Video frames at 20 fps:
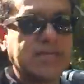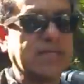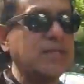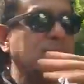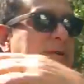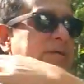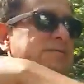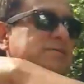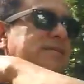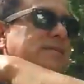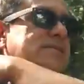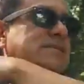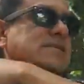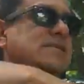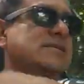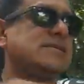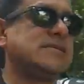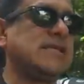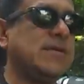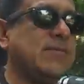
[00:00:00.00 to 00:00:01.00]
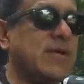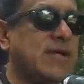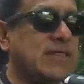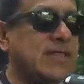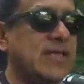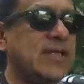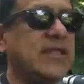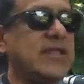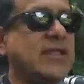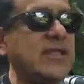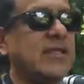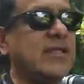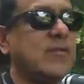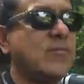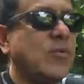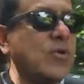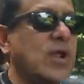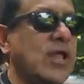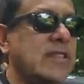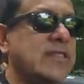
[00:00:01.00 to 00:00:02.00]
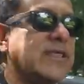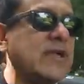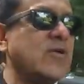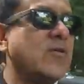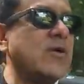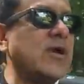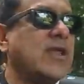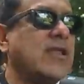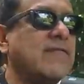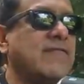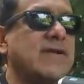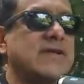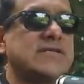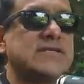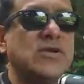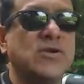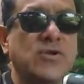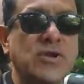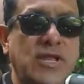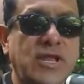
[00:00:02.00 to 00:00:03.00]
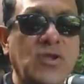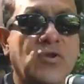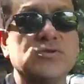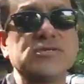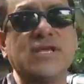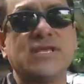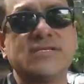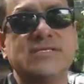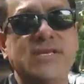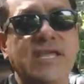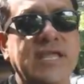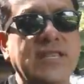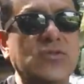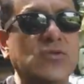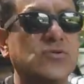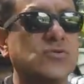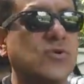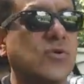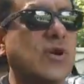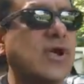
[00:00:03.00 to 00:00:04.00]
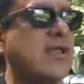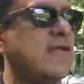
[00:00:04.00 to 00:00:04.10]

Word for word: además de este sistema, tiene el volante con calefacción y los asientos con